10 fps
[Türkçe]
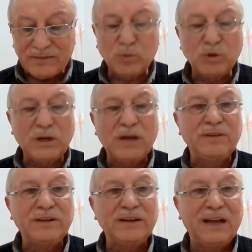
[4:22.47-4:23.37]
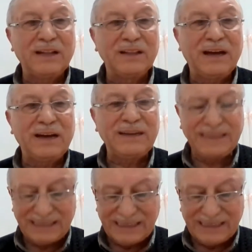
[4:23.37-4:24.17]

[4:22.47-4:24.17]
münevvir Allah'ın